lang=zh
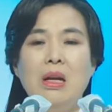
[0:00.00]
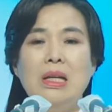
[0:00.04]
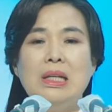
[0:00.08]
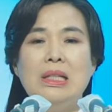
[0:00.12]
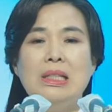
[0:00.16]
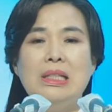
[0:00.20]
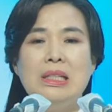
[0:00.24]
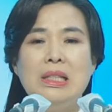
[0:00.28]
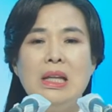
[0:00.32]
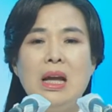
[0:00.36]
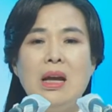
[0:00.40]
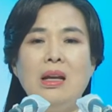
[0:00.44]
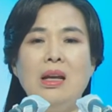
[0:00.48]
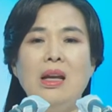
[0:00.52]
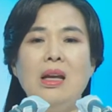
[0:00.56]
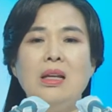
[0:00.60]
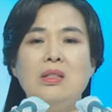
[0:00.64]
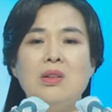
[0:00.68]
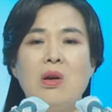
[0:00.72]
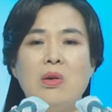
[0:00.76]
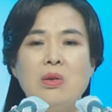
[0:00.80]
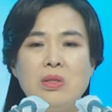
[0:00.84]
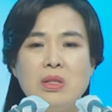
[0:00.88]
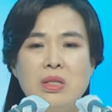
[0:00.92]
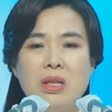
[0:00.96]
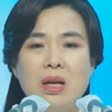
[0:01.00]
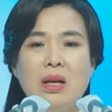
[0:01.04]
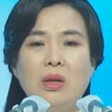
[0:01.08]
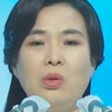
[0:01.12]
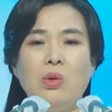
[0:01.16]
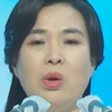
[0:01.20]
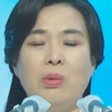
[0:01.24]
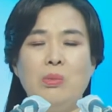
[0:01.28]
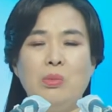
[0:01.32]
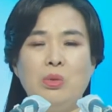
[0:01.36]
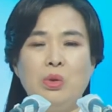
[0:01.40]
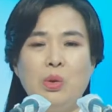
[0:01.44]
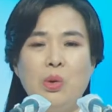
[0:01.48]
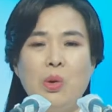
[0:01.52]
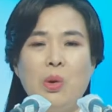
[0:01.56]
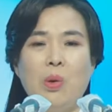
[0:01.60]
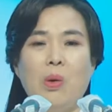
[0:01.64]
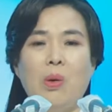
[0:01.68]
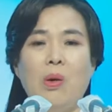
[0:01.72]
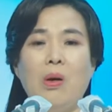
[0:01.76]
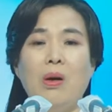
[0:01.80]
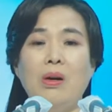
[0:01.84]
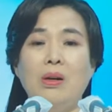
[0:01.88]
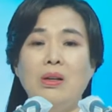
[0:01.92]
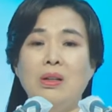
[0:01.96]
信息没有长进，
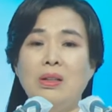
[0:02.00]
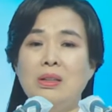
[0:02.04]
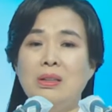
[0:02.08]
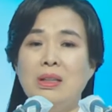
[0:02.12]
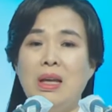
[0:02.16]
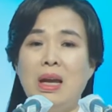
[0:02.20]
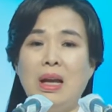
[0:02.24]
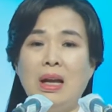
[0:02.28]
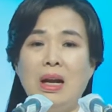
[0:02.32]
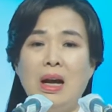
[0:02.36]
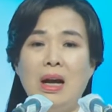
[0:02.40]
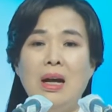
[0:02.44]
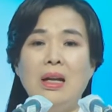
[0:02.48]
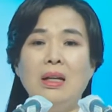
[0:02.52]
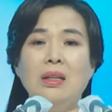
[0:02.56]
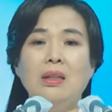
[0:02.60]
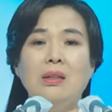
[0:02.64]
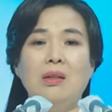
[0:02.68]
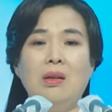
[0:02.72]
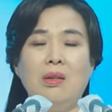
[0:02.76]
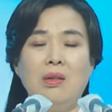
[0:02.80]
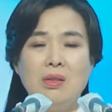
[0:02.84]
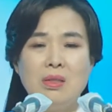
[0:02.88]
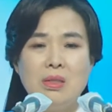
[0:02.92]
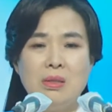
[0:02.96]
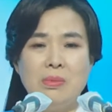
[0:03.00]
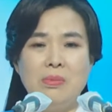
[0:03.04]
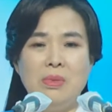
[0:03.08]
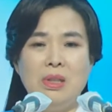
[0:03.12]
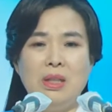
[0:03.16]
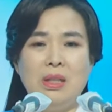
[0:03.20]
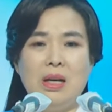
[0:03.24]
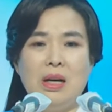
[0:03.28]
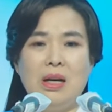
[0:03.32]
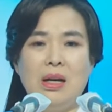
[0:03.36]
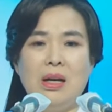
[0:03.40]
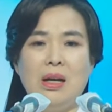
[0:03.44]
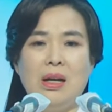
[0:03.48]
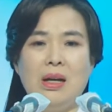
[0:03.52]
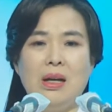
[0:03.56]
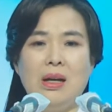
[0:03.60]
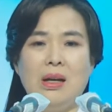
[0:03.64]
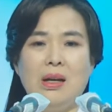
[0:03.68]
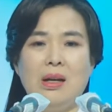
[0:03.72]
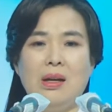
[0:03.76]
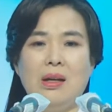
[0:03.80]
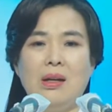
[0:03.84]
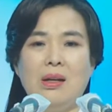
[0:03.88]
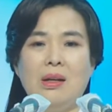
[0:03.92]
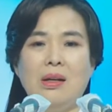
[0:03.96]
停滞不前，就会
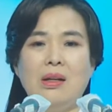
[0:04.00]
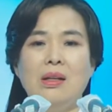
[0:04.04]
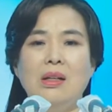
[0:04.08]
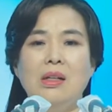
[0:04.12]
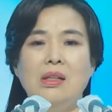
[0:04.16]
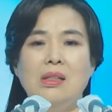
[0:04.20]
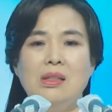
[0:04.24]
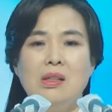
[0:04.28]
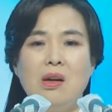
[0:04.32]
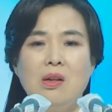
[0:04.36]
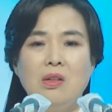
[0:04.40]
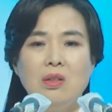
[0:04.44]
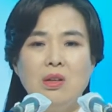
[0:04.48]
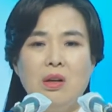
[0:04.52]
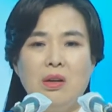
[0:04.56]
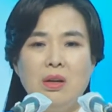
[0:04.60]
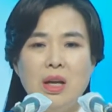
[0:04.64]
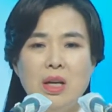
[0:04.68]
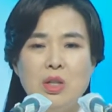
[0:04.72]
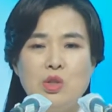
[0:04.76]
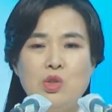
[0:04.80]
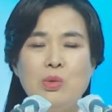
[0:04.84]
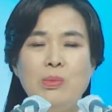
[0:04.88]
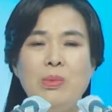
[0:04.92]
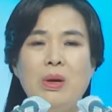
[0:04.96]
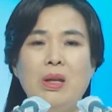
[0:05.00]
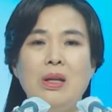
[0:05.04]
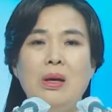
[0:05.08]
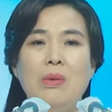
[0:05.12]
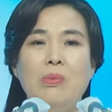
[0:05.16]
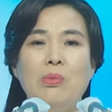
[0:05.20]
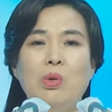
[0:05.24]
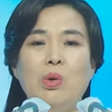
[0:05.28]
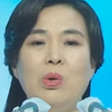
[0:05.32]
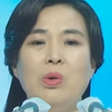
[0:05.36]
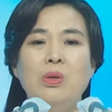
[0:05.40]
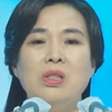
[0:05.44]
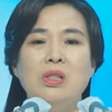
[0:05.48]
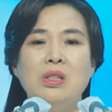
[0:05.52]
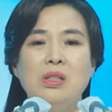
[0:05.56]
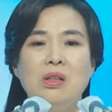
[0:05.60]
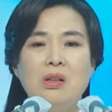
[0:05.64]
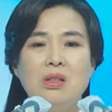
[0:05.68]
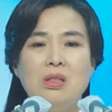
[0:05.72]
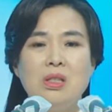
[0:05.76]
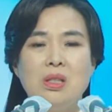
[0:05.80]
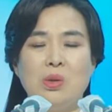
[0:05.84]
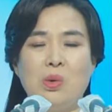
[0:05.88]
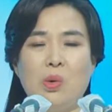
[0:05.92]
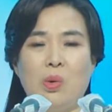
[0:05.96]
把恩典忘掉。
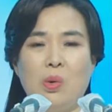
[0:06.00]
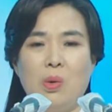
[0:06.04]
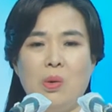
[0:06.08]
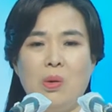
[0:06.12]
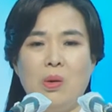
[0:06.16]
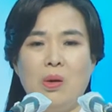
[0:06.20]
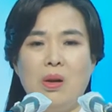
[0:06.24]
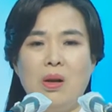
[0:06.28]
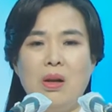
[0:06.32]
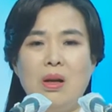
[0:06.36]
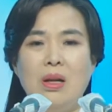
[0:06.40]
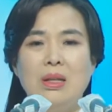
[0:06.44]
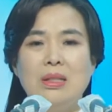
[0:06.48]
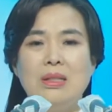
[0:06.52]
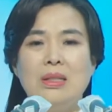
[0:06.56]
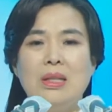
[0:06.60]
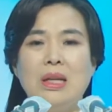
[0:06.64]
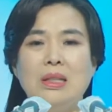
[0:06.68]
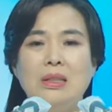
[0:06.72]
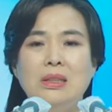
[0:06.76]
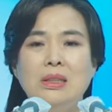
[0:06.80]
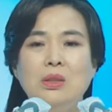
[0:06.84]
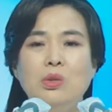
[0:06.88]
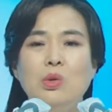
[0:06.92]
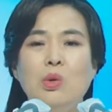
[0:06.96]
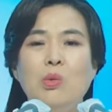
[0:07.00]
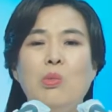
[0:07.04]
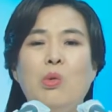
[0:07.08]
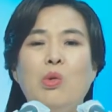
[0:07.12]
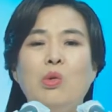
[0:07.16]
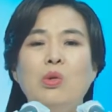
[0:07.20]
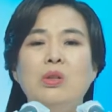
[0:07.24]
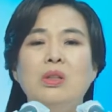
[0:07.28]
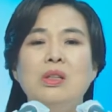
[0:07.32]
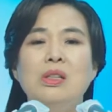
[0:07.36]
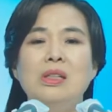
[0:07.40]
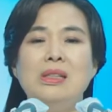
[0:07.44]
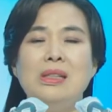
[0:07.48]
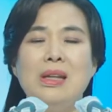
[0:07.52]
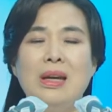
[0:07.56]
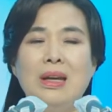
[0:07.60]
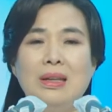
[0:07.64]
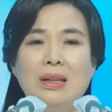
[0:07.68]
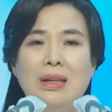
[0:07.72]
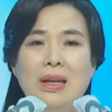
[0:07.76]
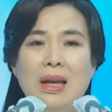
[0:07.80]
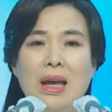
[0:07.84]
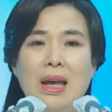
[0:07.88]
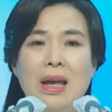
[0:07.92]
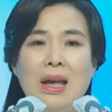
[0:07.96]
不被圣灵充满，
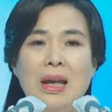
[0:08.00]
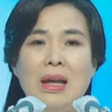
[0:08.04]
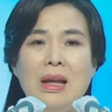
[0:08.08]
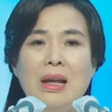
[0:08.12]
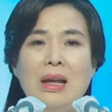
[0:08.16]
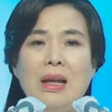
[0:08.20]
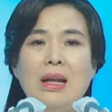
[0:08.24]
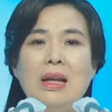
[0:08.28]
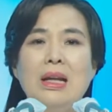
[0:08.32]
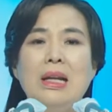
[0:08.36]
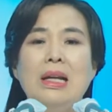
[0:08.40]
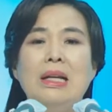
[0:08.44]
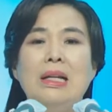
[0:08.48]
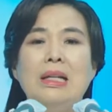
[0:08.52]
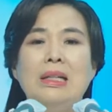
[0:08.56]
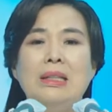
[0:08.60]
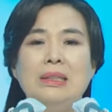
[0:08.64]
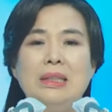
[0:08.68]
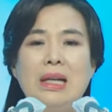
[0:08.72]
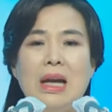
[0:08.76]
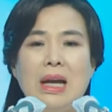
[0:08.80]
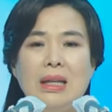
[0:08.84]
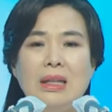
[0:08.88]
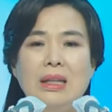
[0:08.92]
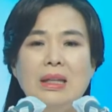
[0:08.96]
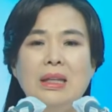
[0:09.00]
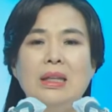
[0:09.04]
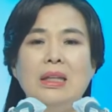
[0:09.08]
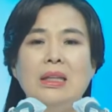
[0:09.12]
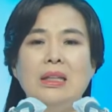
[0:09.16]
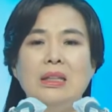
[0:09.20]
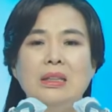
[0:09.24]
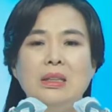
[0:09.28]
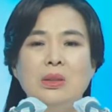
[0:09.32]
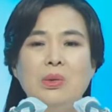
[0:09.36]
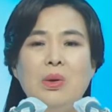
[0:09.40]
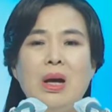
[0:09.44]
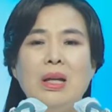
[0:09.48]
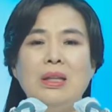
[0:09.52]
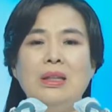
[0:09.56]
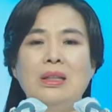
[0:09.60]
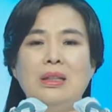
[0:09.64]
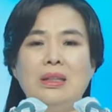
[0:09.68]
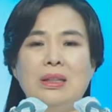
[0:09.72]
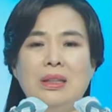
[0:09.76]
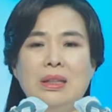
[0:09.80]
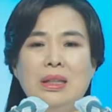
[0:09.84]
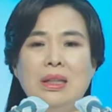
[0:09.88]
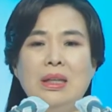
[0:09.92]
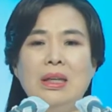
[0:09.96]
不知不觉中义和
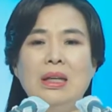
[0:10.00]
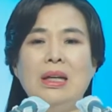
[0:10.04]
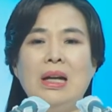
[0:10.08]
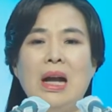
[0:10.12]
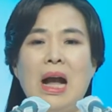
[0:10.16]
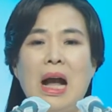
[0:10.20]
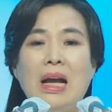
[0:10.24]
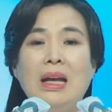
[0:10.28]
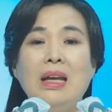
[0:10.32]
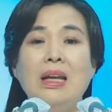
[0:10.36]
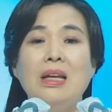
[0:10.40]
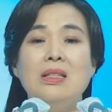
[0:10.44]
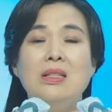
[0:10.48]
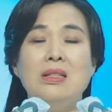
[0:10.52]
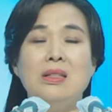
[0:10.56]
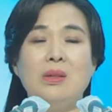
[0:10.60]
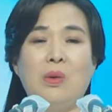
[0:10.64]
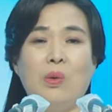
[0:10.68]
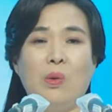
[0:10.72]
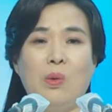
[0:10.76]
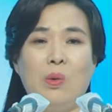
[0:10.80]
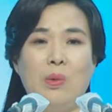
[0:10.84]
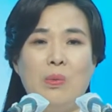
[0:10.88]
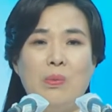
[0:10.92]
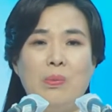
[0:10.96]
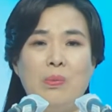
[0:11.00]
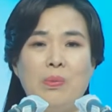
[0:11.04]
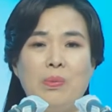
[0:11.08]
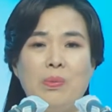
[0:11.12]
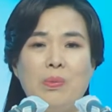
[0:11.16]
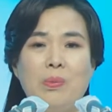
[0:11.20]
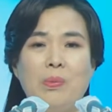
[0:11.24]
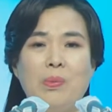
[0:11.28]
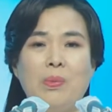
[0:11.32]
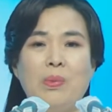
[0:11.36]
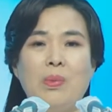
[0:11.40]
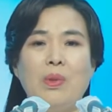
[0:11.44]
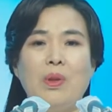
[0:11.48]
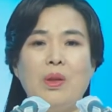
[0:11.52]
框框更加牢固。